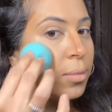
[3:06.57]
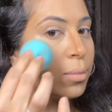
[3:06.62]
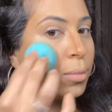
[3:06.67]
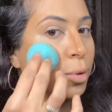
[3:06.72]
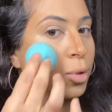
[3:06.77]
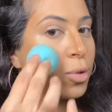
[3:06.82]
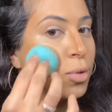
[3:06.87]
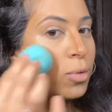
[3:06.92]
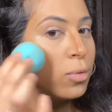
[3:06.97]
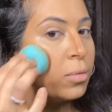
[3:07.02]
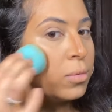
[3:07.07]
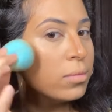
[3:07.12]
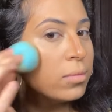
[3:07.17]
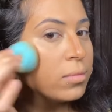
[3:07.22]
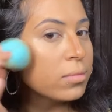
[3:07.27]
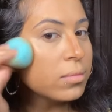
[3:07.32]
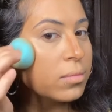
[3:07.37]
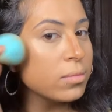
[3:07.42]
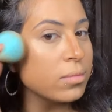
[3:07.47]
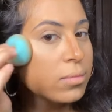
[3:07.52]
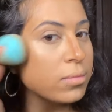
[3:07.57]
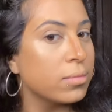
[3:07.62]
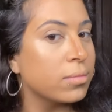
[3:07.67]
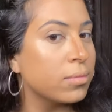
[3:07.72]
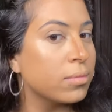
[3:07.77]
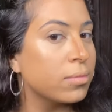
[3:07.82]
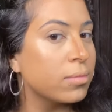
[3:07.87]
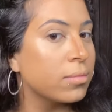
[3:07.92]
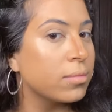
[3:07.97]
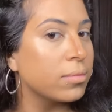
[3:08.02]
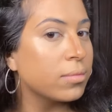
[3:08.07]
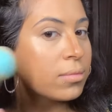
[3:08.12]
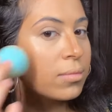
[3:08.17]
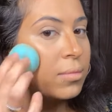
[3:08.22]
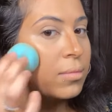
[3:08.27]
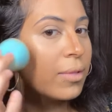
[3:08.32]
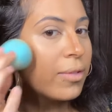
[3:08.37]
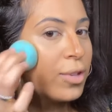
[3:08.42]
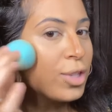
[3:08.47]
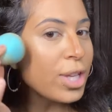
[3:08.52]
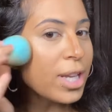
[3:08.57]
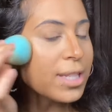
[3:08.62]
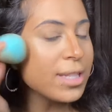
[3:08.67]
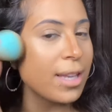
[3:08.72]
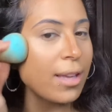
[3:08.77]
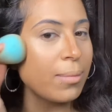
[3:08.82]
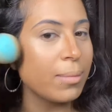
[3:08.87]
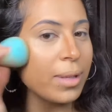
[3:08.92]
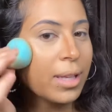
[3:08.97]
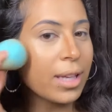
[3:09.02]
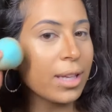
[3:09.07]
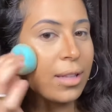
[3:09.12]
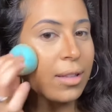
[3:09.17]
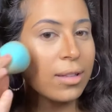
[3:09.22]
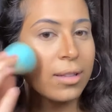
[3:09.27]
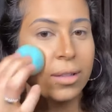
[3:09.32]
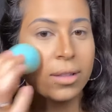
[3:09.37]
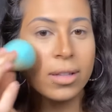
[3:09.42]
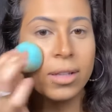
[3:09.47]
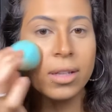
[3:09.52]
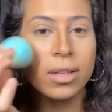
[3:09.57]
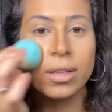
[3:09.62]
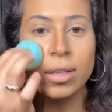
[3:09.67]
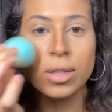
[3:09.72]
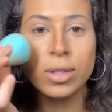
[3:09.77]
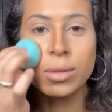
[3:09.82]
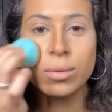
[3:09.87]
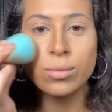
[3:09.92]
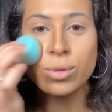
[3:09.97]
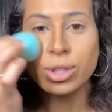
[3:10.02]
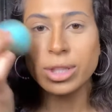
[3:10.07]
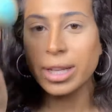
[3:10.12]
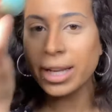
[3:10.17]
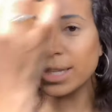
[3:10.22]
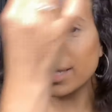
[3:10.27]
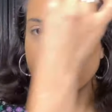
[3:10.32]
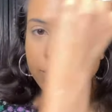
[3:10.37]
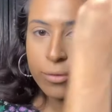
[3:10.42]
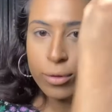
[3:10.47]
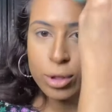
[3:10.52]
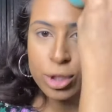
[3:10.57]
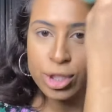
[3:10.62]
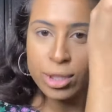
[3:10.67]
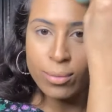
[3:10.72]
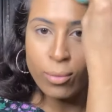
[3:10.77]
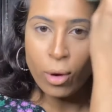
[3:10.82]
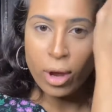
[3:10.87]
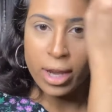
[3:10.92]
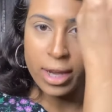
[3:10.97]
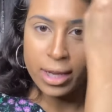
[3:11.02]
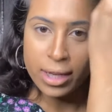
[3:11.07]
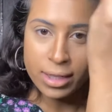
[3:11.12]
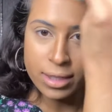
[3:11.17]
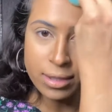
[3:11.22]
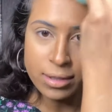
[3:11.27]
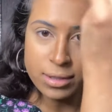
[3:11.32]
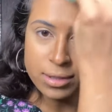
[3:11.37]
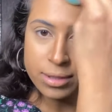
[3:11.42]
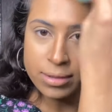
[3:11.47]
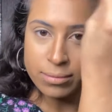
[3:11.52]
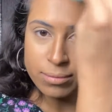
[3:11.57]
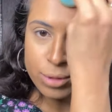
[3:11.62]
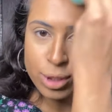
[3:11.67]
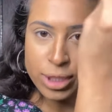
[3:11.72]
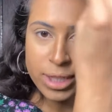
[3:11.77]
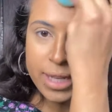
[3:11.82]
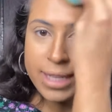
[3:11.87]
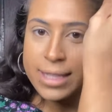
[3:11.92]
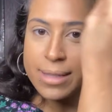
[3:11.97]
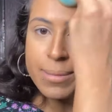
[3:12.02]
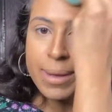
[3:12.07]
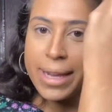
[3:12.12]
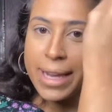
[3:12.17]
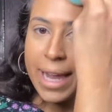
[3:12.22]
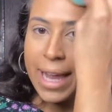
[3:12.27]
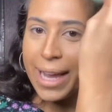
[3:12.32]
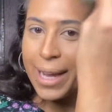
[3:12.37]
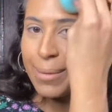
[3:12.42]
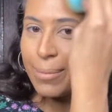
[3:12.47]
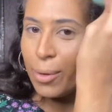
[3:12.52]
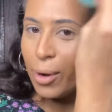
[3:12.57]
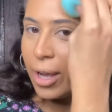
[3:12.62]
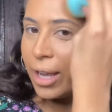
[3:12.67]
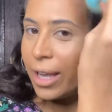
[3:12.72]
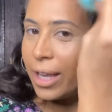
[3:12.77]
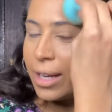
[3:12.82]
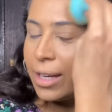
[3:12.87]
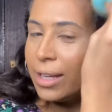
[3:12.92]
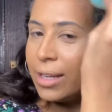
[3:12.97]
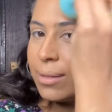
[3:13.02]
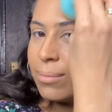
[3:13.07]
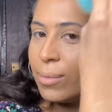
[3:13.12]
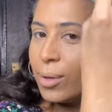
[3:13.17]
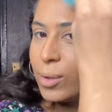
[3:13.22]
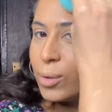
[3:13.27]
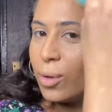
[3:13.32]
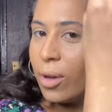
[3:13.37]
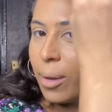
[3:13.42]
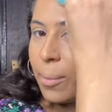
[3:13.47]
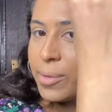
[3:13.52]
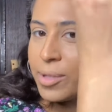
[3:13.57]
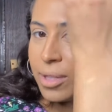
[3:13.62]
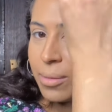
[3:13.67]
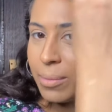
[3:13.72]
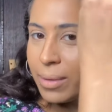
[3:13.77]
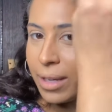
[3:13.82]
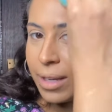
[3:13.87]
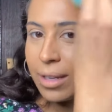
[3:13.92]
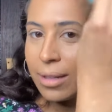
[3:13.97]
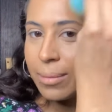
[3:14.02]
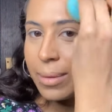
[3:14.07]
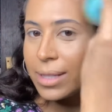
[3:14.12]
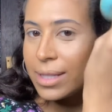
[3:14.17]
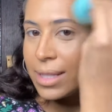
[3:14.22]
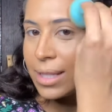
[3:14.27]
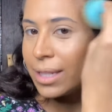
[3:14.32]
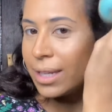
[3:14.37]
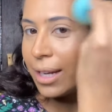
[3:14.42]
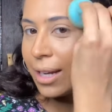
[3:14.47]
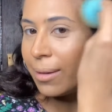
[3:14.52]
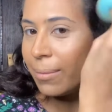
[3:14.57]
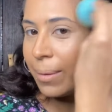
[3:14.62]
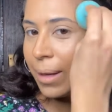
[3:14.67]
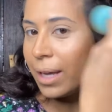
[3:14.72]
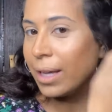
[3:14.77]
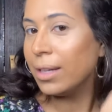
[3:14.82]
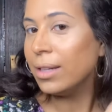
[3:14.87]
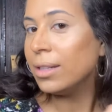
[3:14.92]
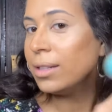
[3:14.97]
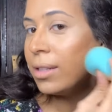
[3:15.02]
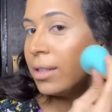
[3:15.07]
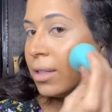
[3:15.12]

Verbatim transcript: بصوا مفيش اسهل من كده مش لازم فرشة معينة مش لازم اي حاجة معينة الموضوع ابسط من كده بكتير يا جماعة